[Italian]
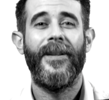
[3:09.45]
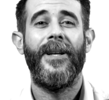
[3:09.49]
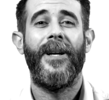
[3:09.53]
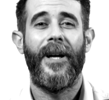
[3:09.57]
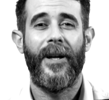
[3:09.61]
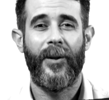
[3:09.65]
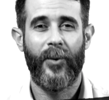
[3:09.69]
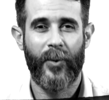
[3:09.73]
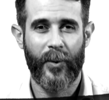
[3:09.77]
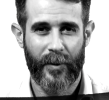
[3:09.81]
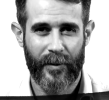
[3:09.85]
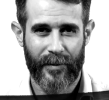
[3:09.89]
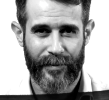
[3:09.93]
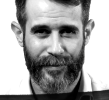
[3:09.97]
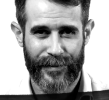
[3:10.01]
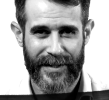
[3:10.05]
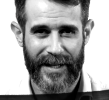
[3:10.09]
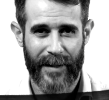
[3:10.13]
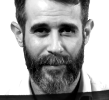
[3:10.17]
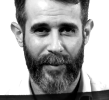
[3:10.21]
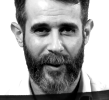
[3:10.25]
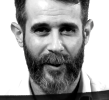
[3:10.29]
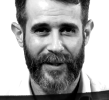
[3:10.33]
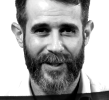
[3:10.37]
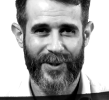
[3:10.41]
E tu
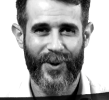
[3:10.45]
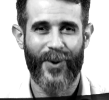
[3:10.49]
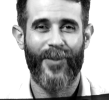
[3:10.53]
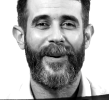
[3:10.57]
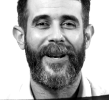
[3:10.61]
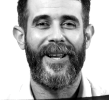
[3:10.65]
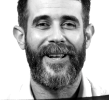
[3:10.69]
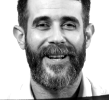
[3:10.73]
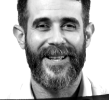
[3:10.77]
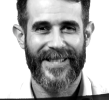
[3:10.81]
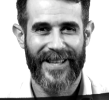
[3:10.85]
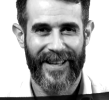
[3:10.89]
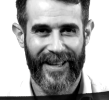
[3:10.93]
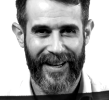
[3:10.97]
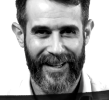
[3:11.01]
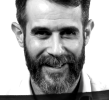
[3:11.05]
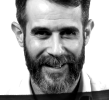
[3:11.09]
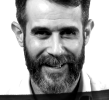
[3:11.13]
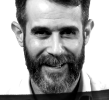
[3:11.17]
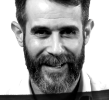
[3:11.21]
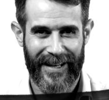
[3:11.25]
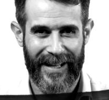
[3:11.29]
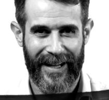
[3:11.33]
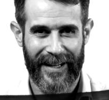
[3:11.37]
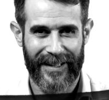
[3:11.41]
sei pronto a scoprire i
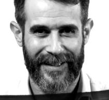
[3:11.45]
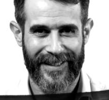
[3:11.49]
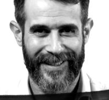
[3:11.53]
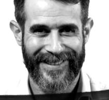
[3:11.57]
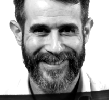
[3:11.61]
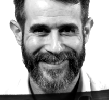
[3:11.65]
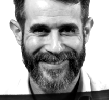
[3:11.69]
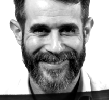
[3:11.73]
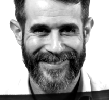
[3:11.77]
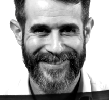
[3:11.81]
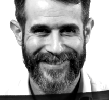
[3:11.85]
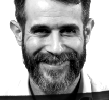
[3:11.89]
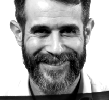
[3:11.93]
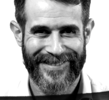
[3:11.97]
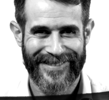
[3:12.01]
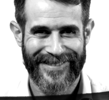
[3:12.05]
segreti dell'arte?